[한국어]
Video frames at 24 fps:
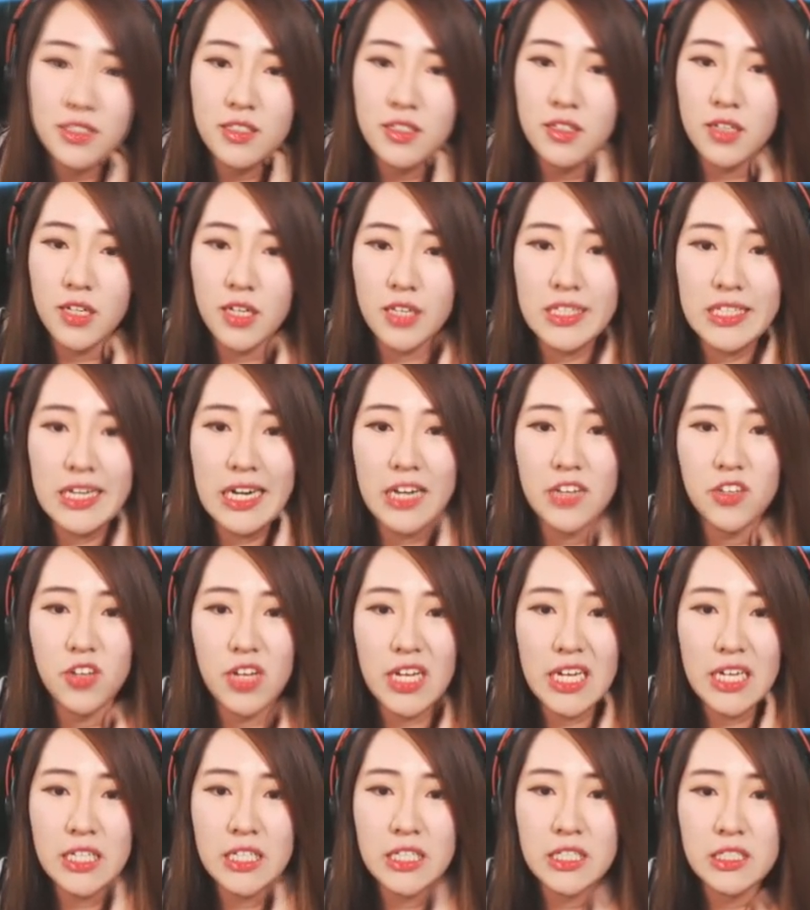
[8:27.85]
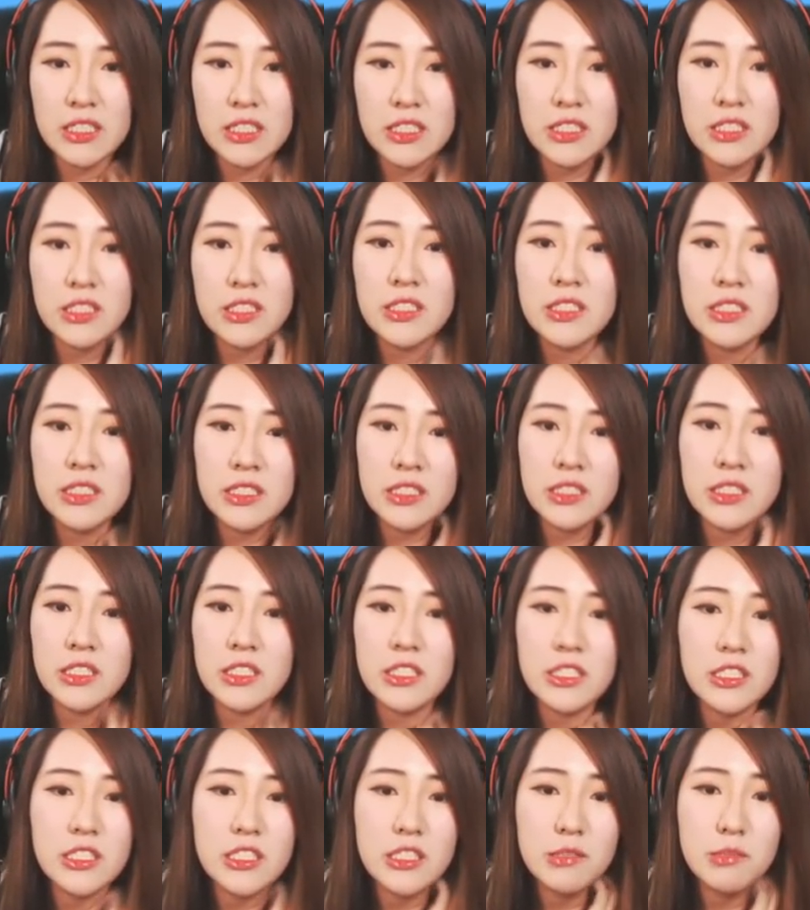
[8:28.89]
카타라이더야?
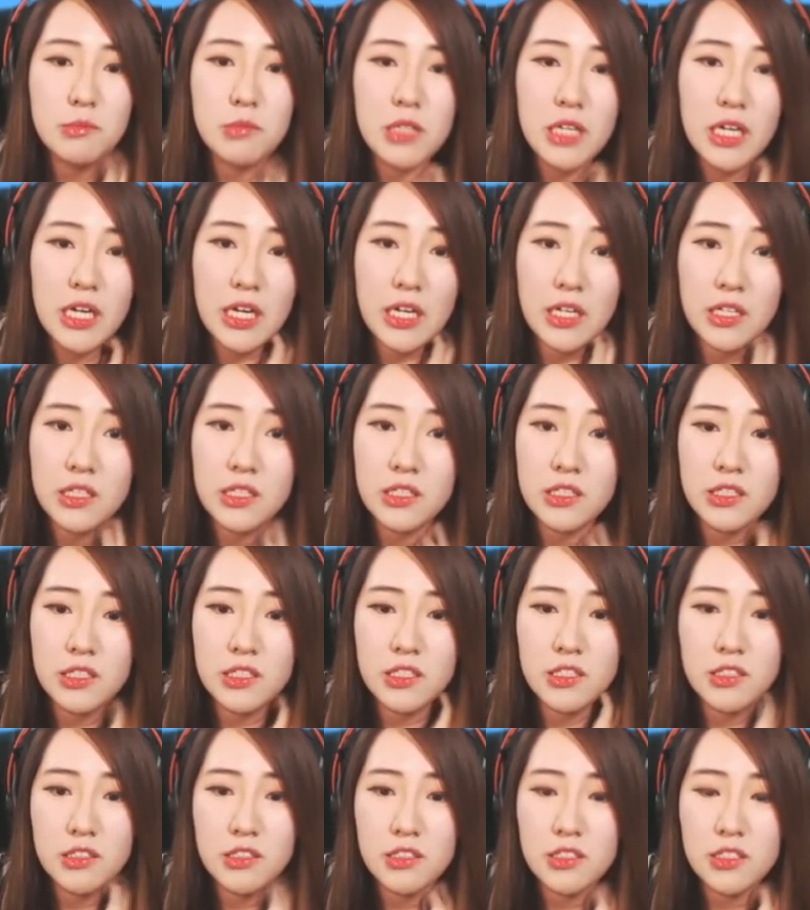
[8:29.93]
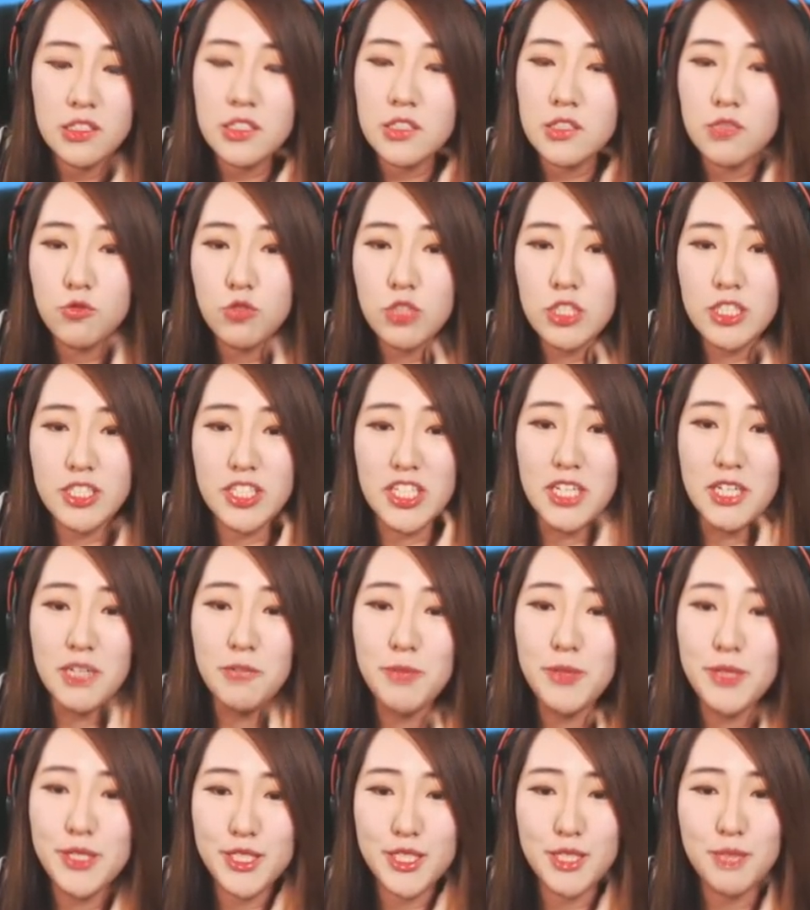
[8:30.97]
뭐야? 우리
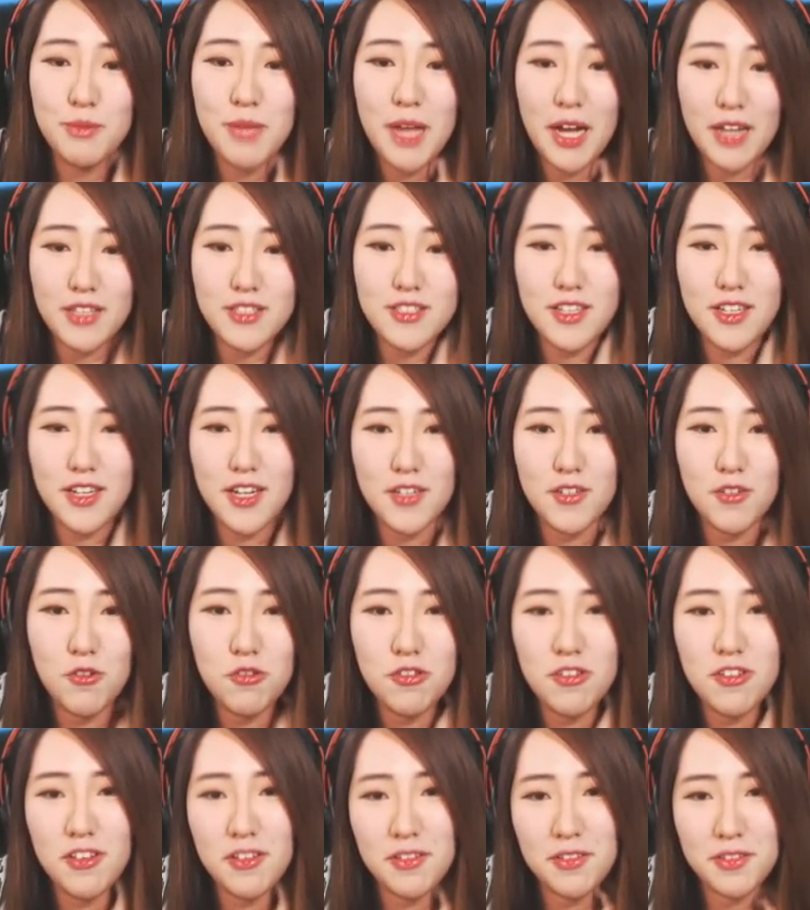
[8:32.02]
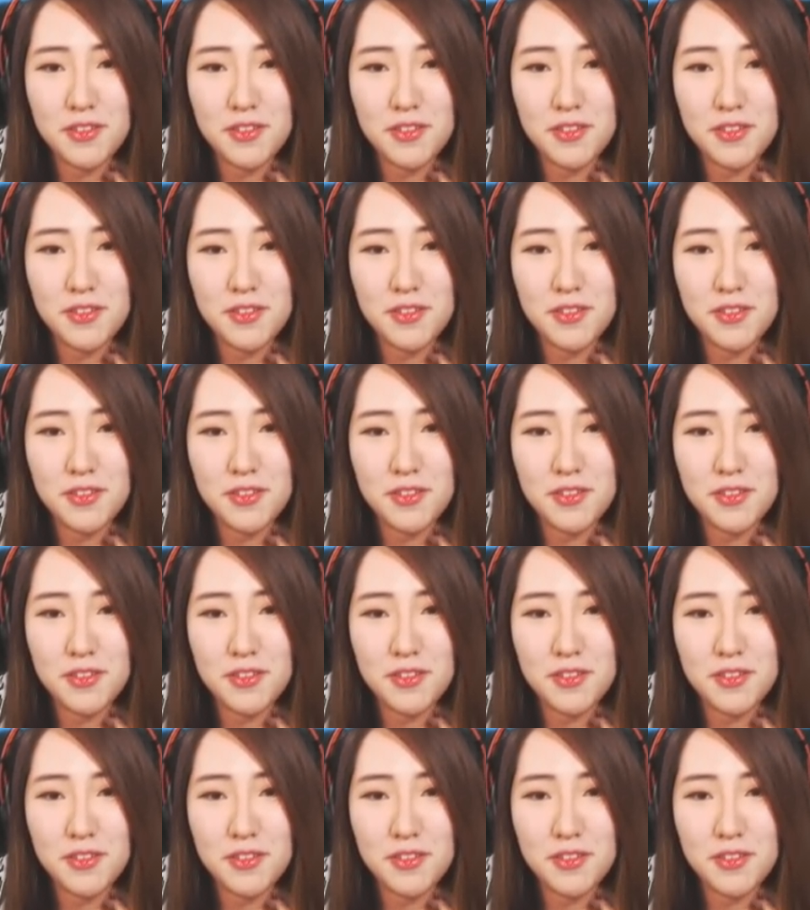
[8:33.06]
집이 집이 아니잖아, 이거는.